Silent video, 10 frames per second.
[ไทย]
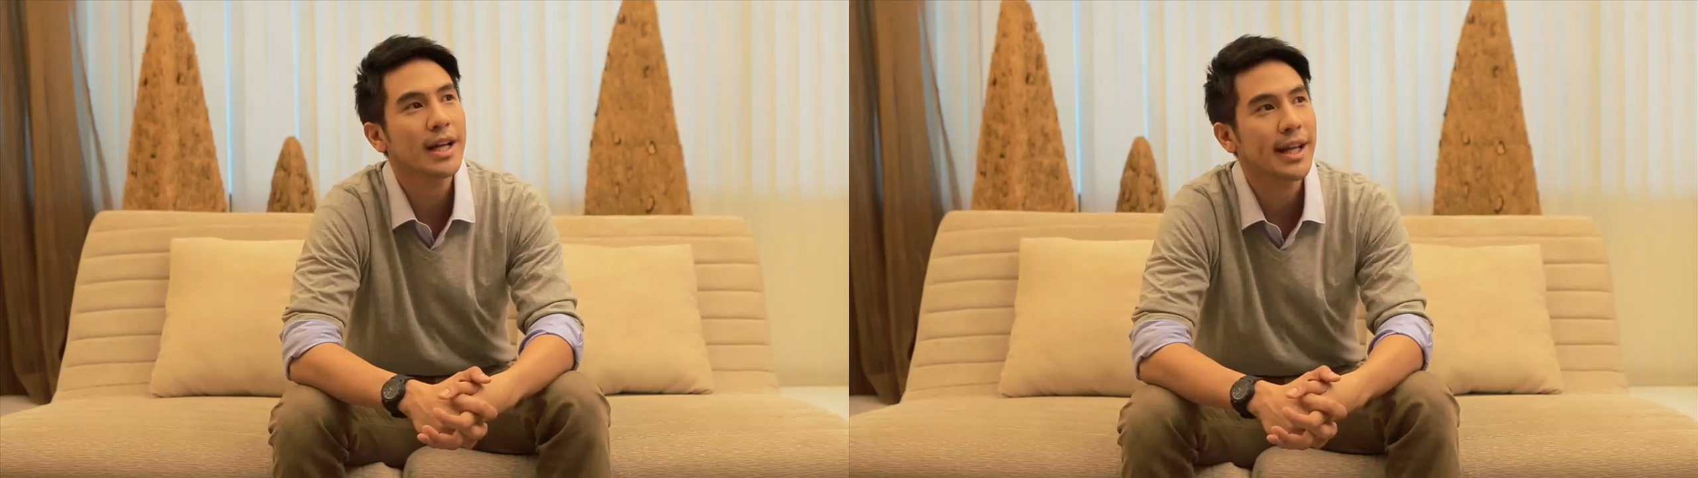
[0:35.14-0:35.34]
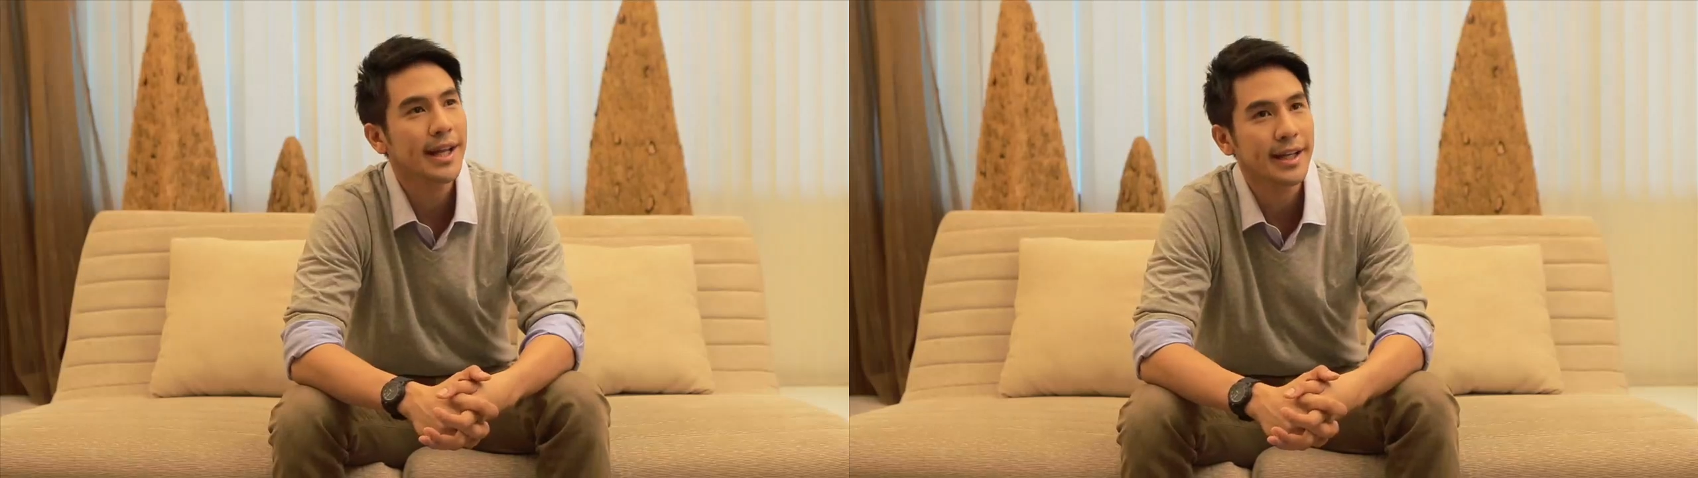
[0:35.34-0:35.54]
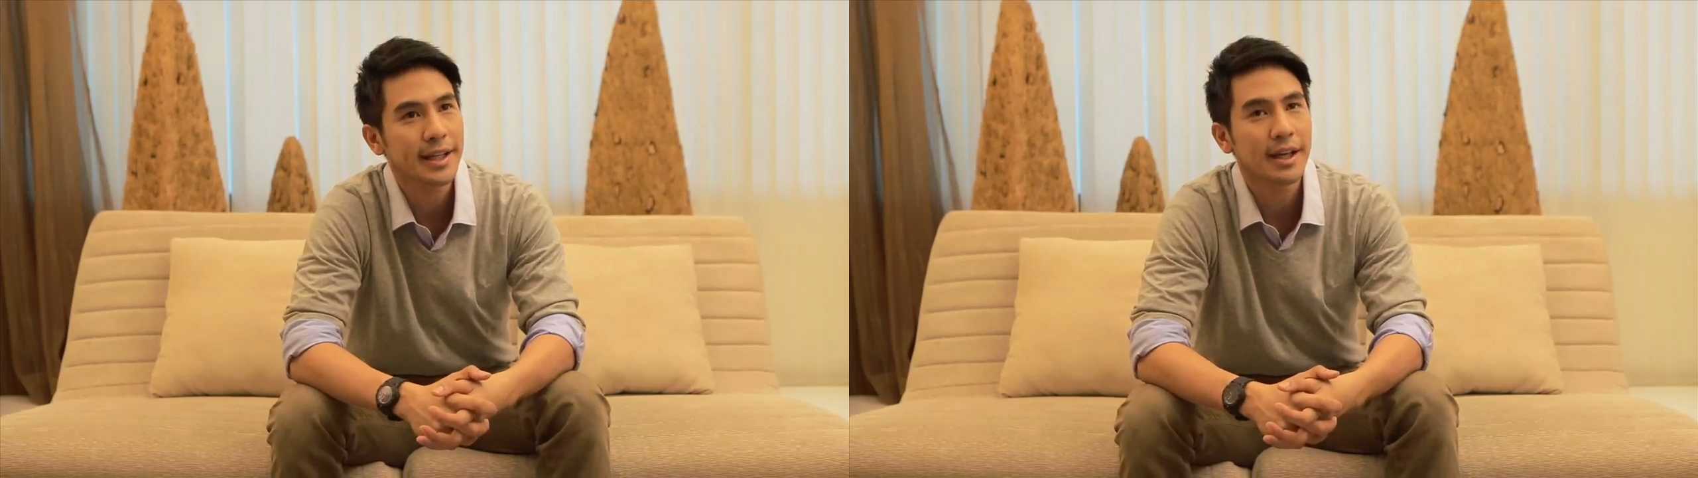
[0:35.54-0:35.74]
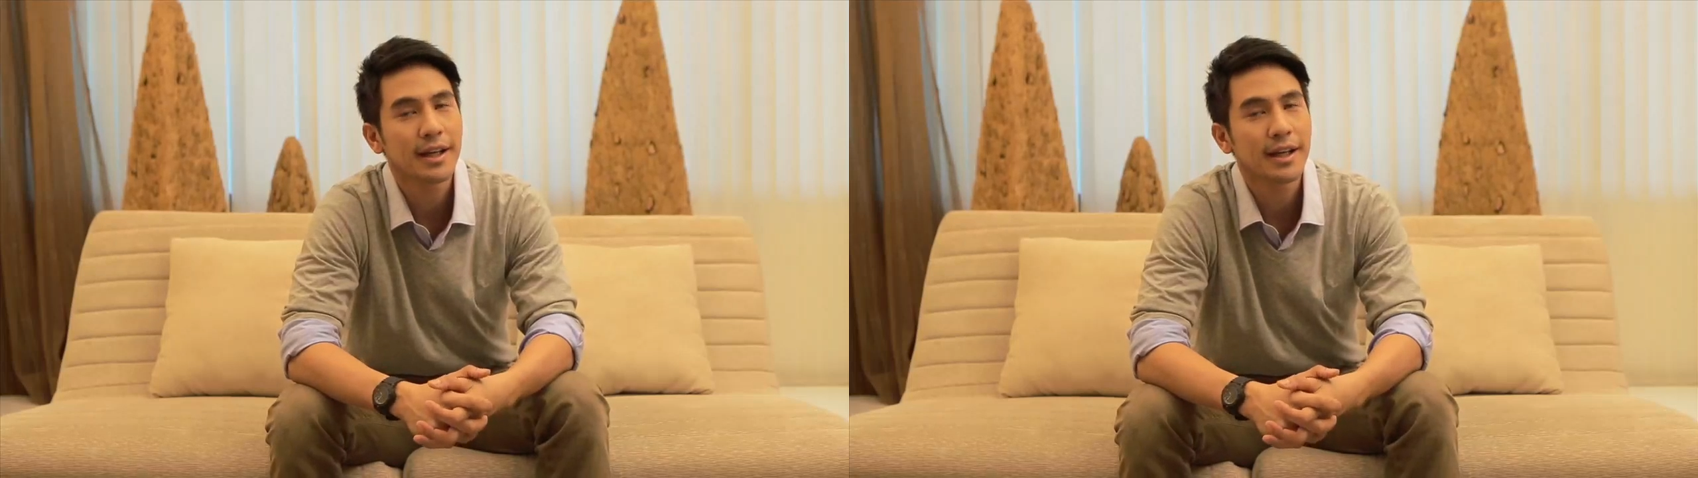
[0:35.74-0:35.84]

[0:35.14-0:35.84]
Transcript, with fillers: ดเองเนี่